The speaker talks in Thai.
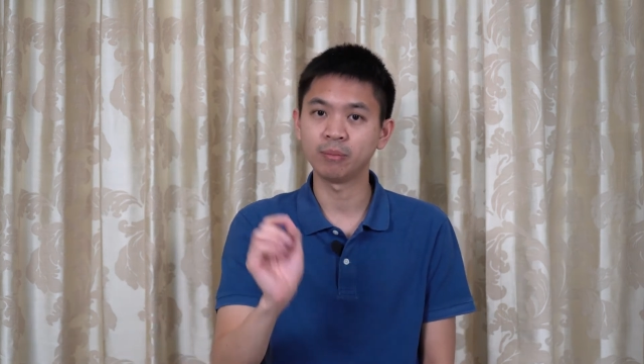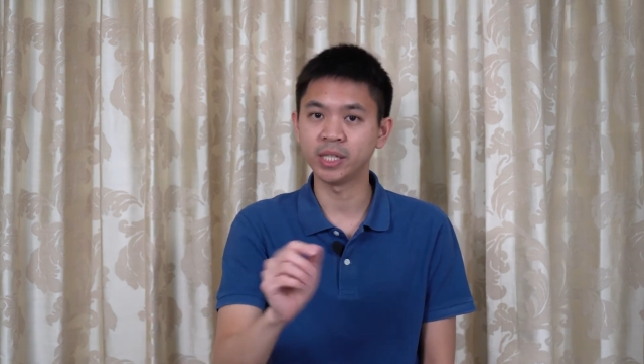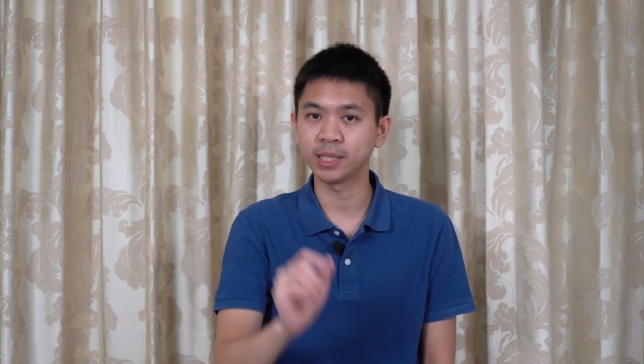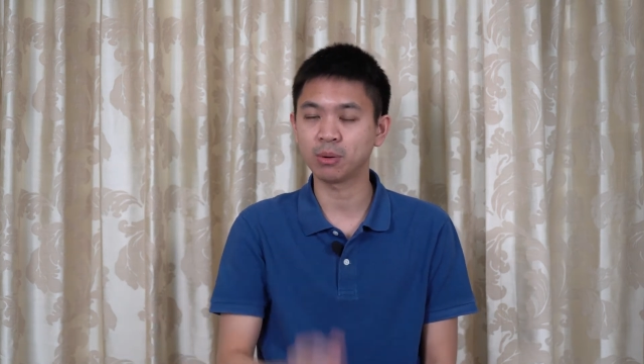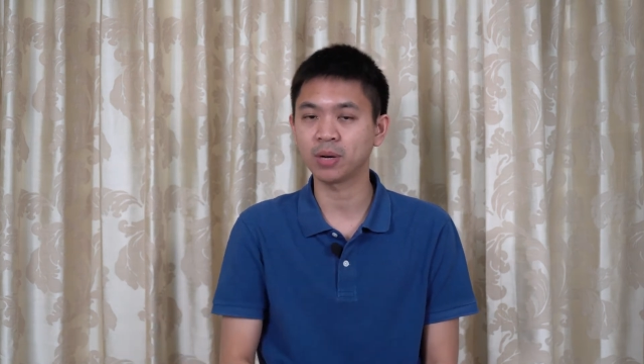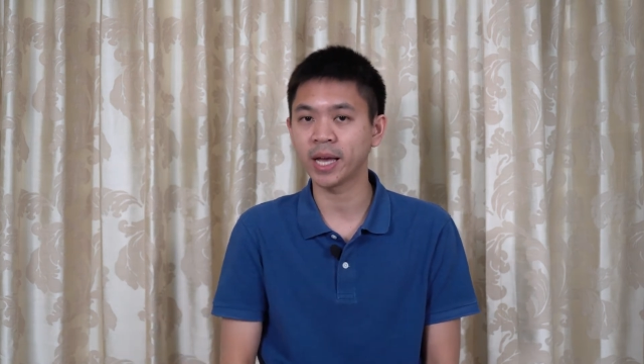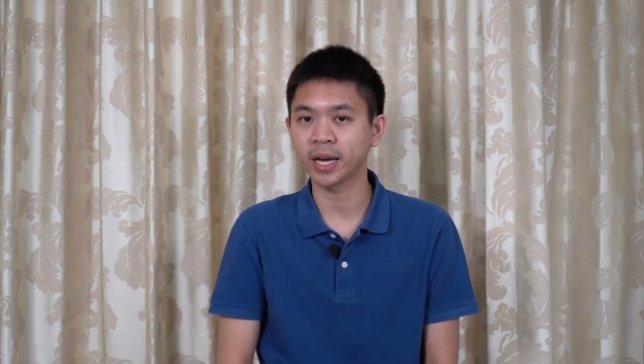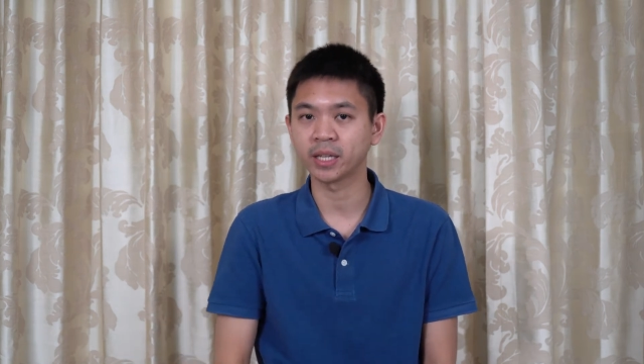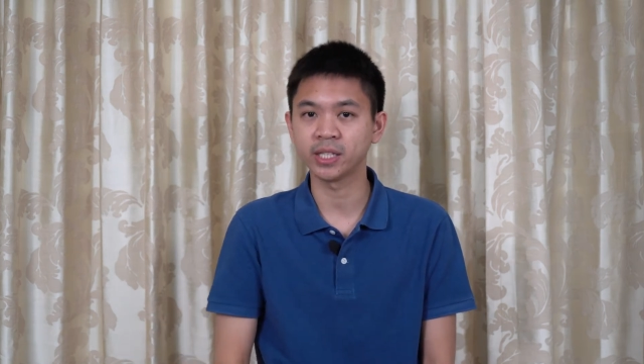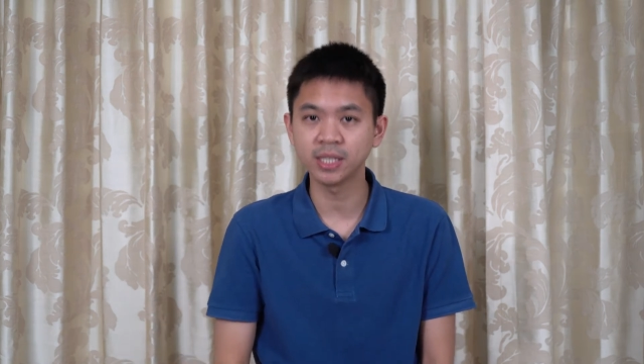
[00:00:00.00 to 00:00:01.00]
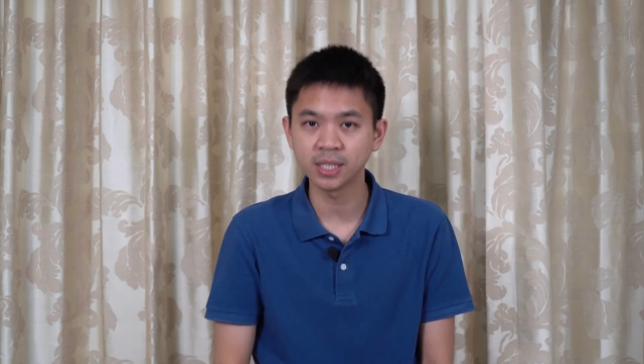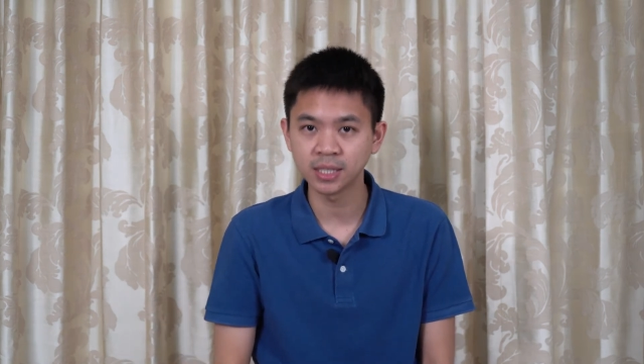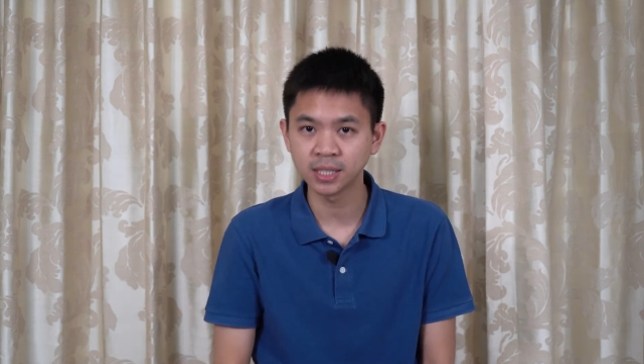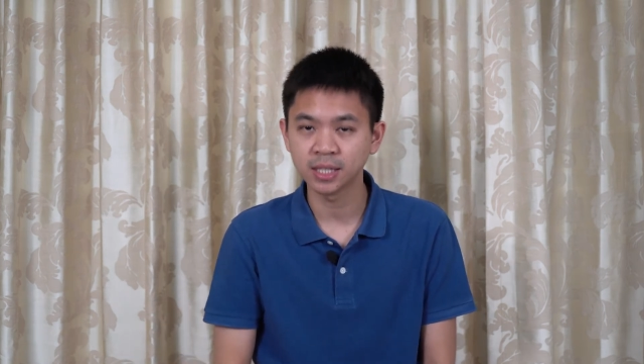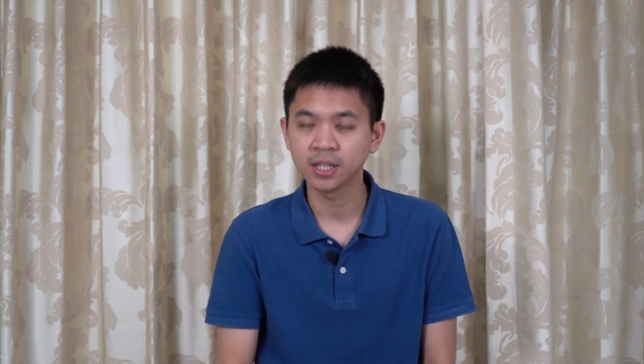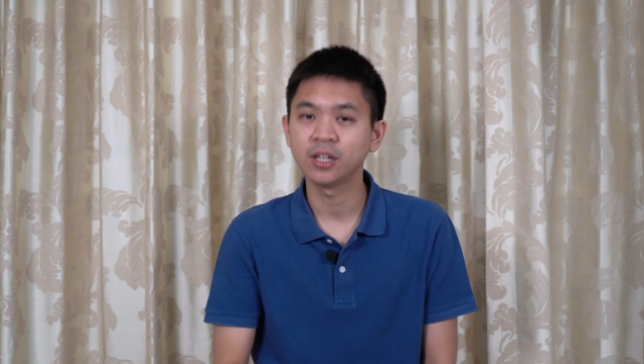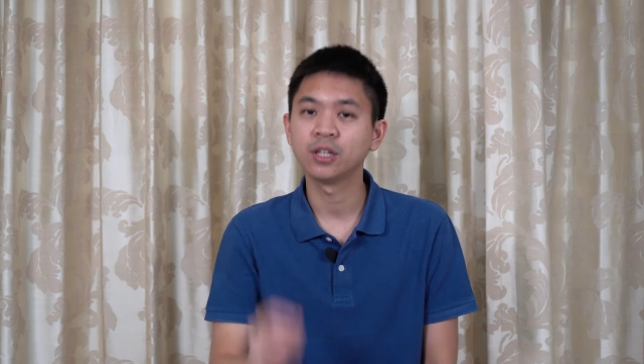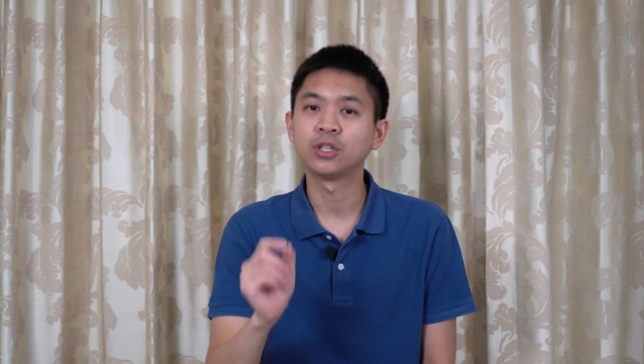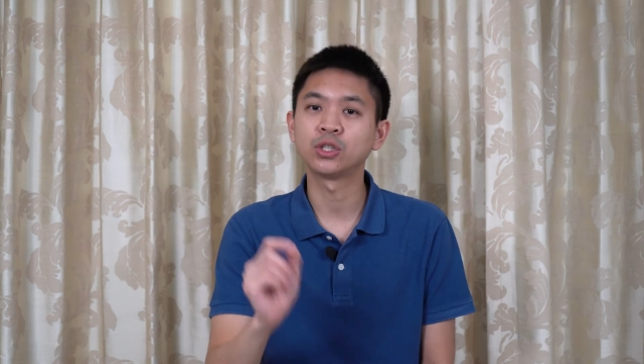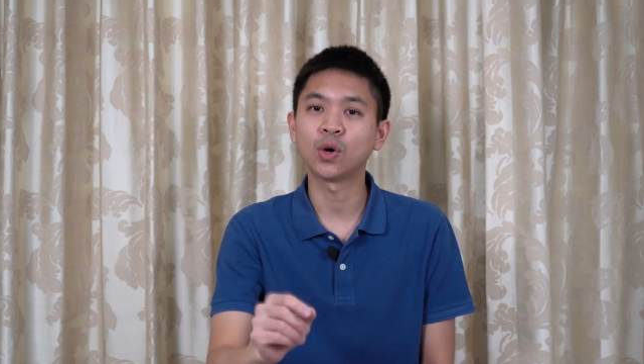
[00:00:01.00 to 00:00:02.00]
principle แรกซึ่งคือ
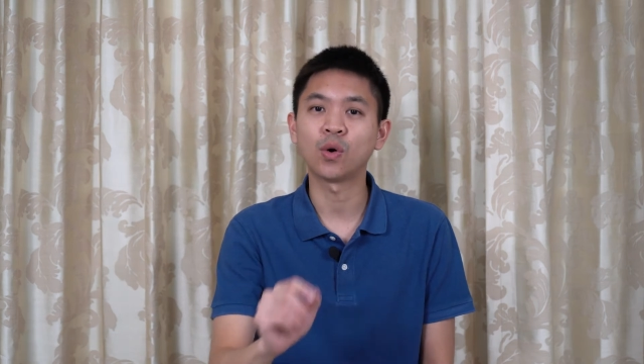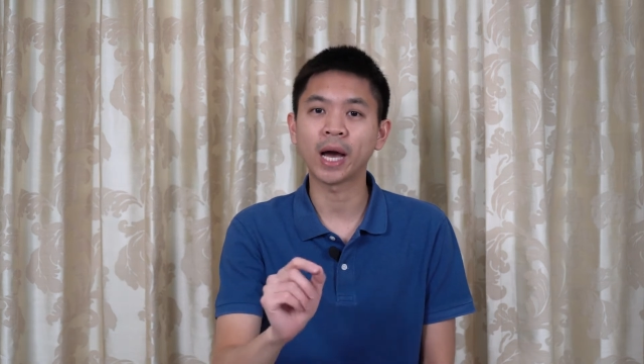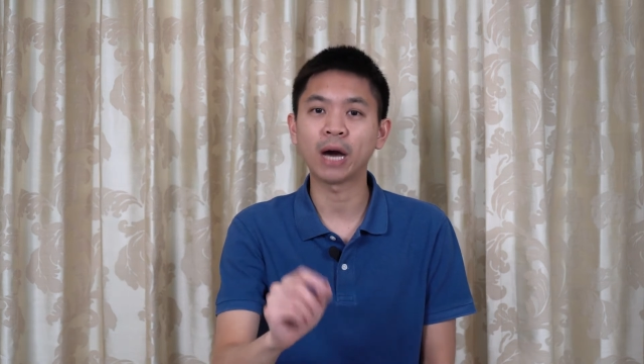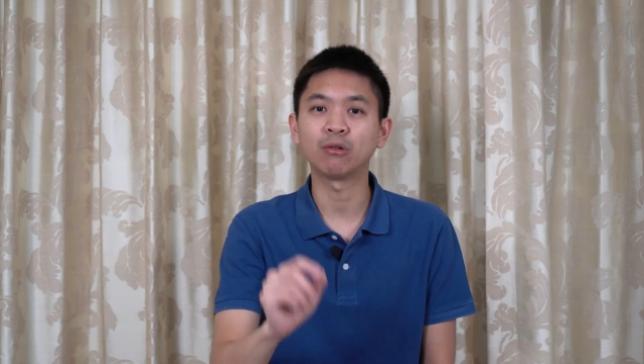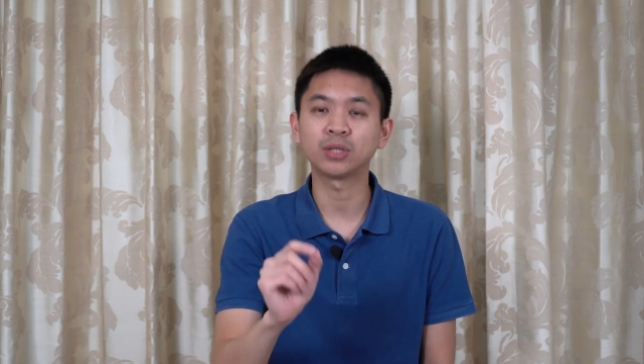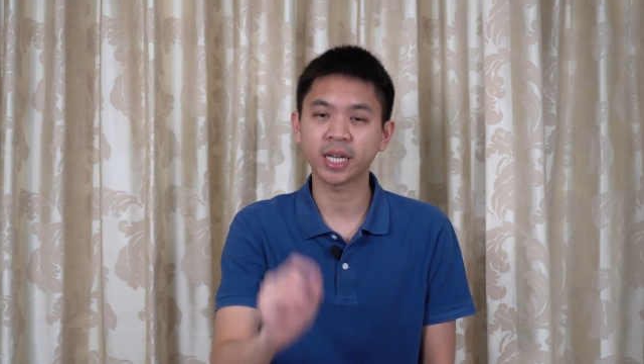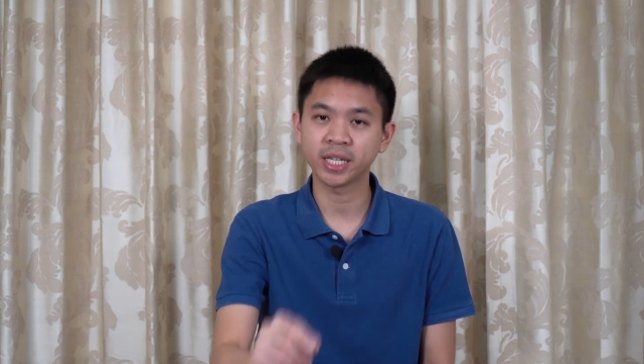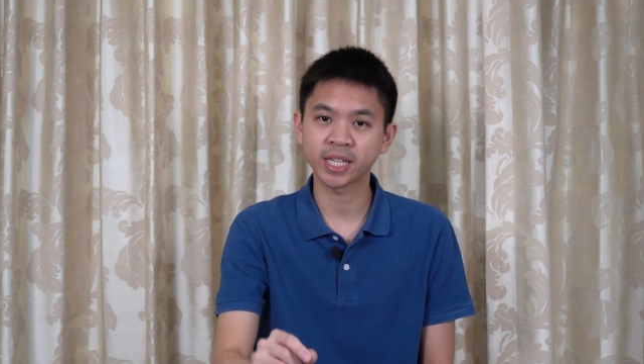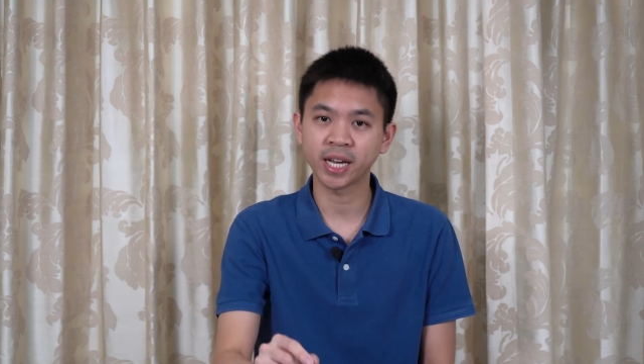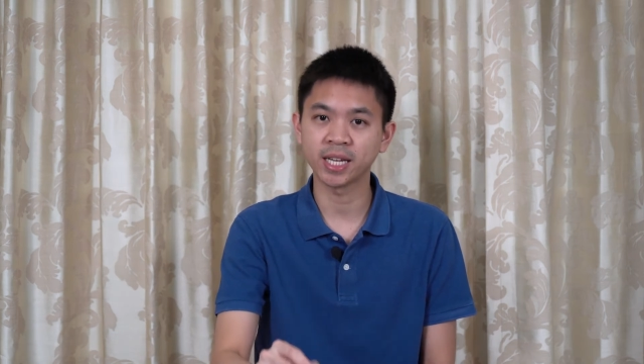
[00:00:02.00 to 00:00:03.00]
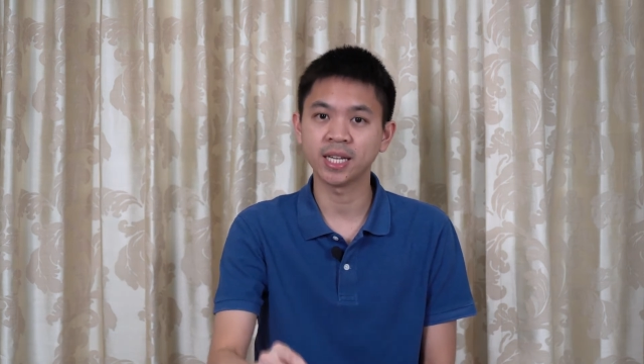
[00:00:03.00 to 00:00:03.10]
จงเอาใจใส่